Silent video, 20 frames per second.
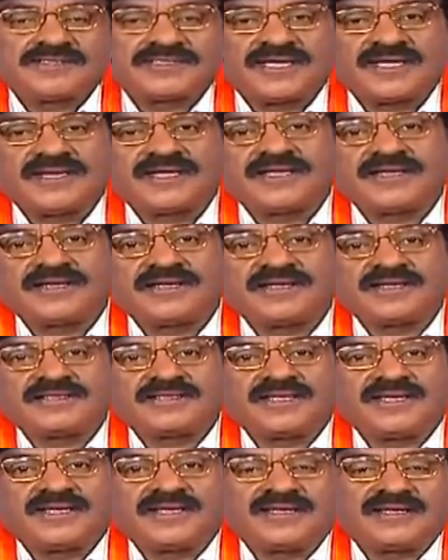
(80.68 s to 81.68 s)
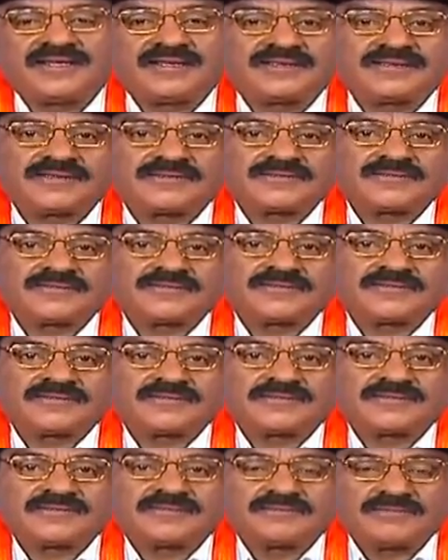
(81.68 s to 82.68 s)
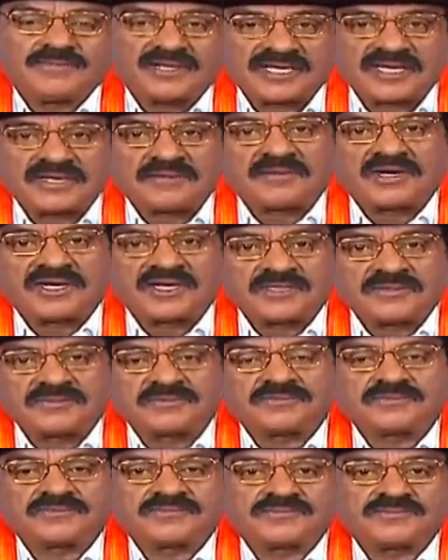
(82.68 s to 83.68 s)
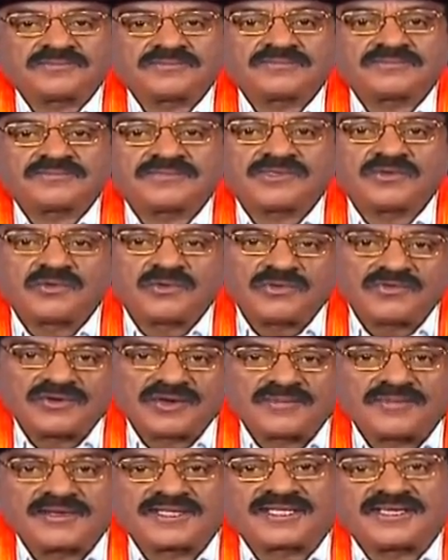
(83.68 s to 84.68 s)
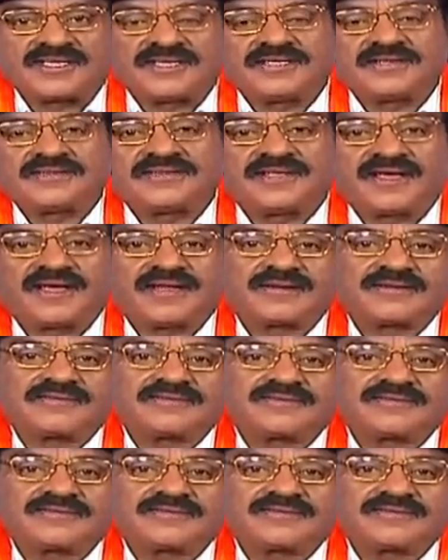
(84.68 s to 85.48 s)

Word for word: சரி என்று அந்த மன்னன் மகனும் குருவிடமே தங்கியிருந்தார்